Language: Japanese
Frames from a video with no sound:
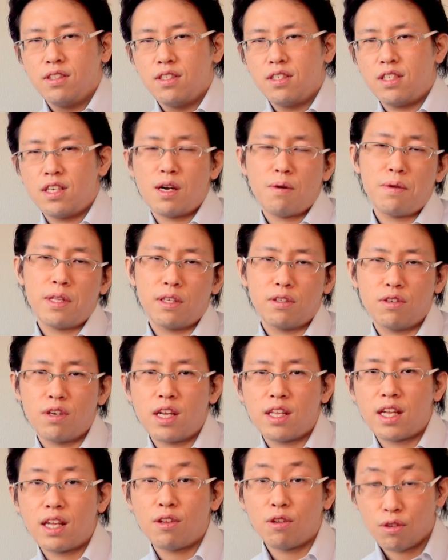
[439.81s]
調べてく
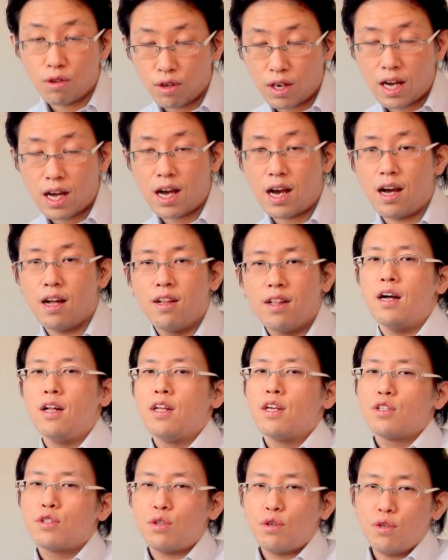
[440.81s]
れたのとか
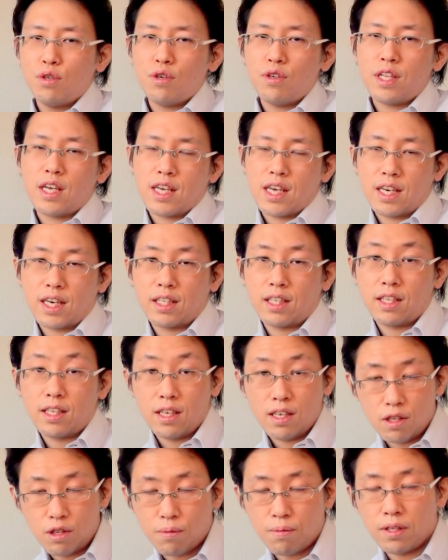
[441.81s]
そういうような言い方
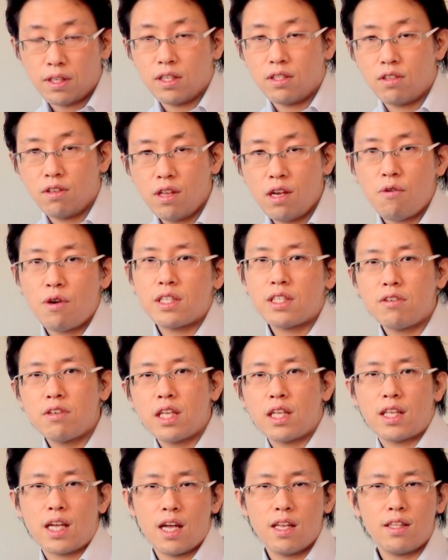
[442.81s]
でいいと思うんですよねわざわ
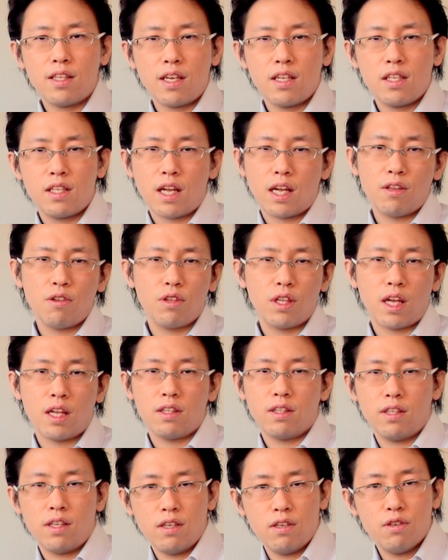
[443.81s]
ざ探偵に頼ん
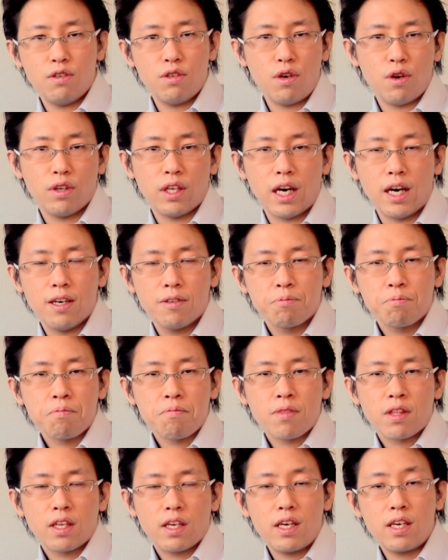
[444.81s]
だっていうような
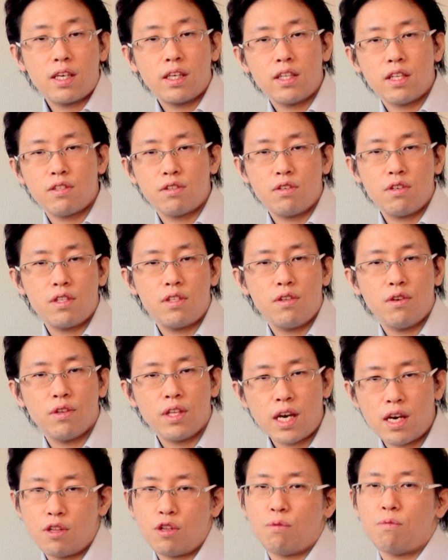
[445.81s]
言い方する必要
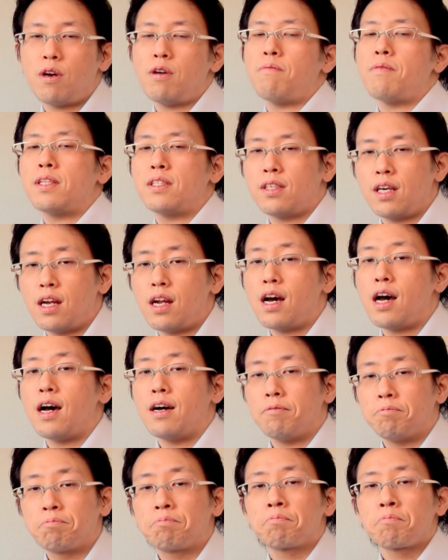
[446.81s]
ないと思いますか
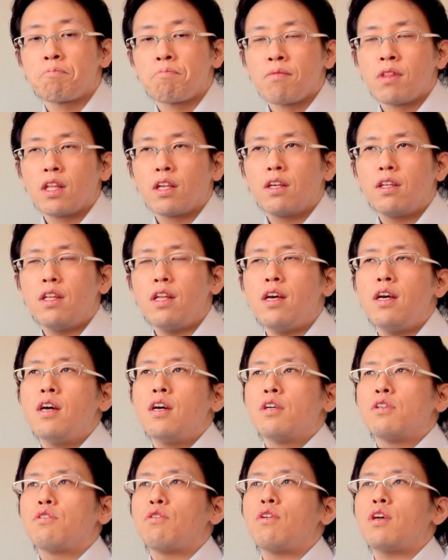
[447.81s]
らで
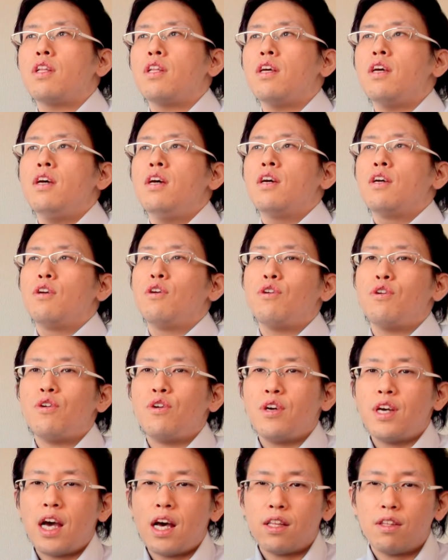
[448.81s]
それで
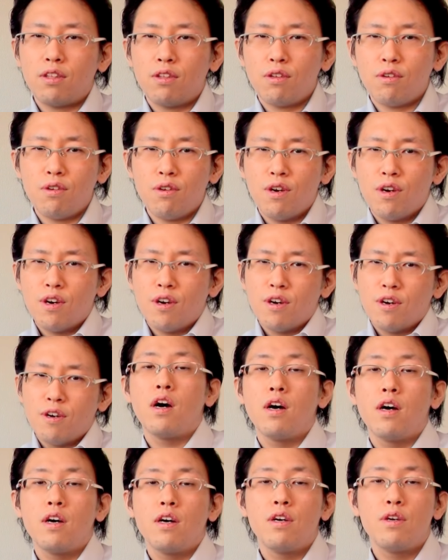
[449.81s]
ようやっと
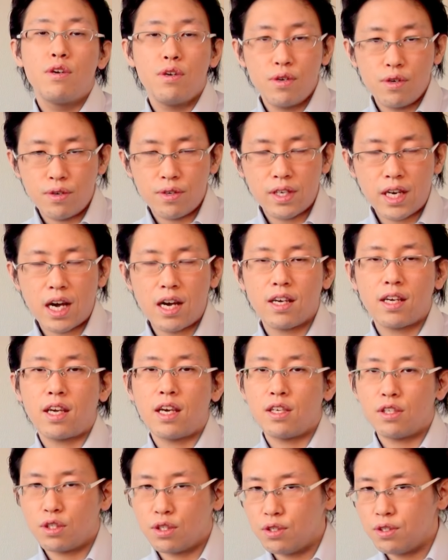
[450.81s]
夫婦関
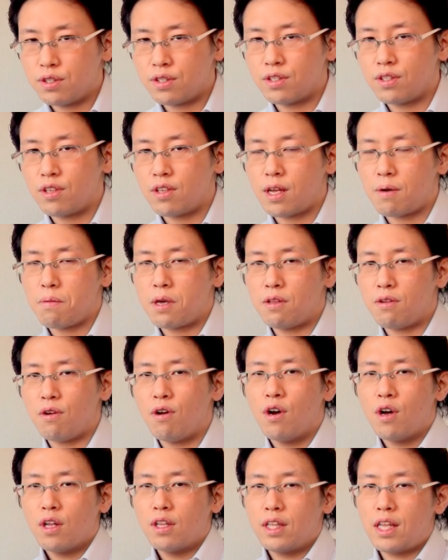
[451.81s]
係修復のため
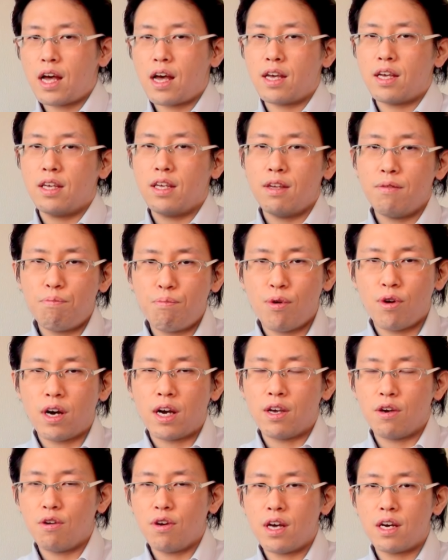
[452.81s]
の第一歩
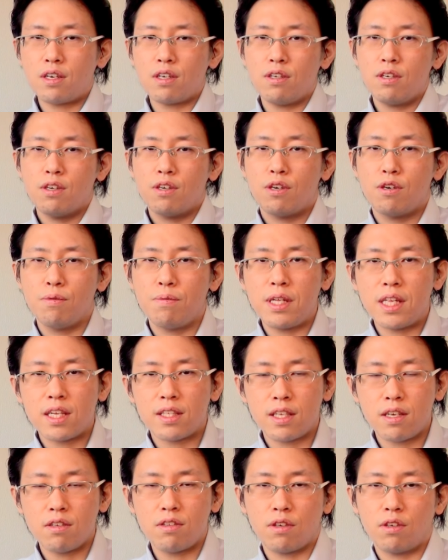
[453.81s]
がようやく踏み出
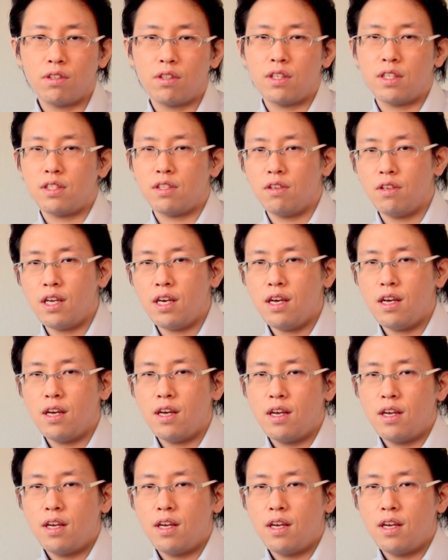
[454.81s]
せるってことですよね